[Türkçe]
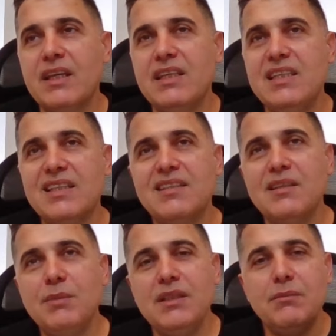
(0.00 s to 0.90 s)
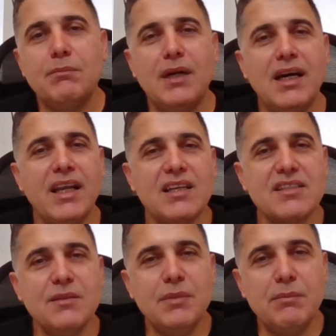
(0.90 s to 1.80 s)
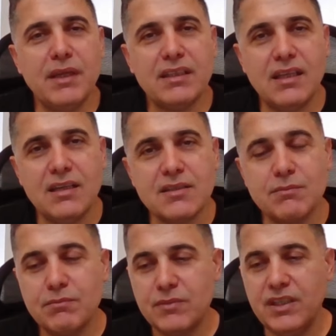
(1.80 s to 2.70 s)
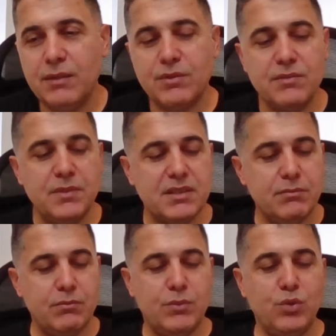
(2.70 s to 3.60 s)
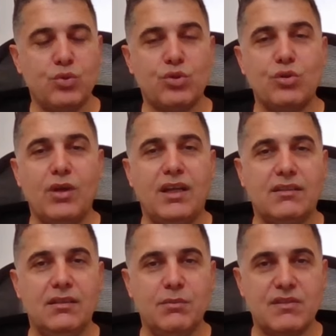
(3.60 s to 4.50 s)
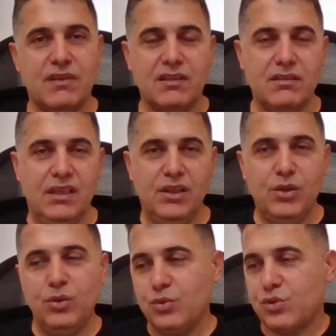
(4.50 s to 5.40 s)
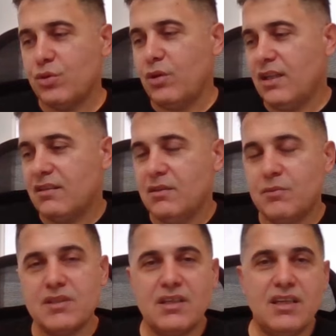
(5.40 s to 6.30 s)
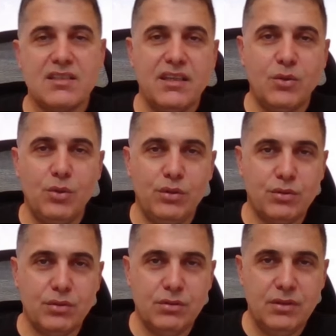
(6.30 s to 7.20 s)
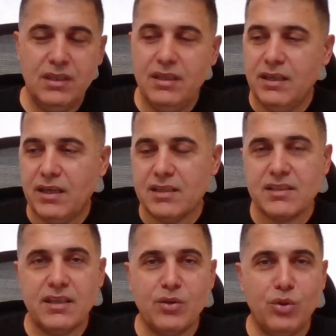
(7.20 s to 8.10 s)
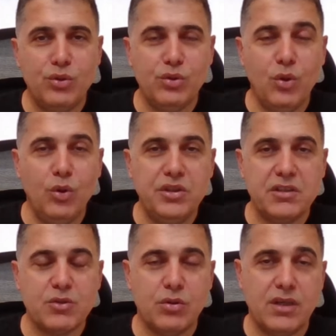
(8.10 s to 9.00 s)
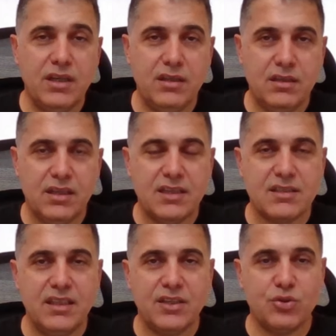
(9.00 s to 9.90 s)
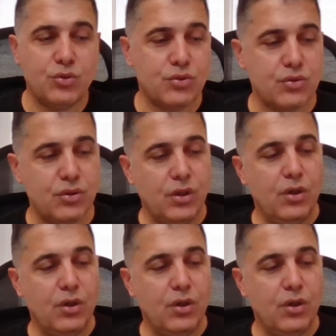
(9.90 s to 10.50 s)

yatırımın manasını bilmek lazım. Diyelim ki bizim bir 3 kilo altınımız var. 3 kilo altınımızı kasaya koyduk. Kasaya koyduk. 10 yıl sonra kasayı açıyoruz.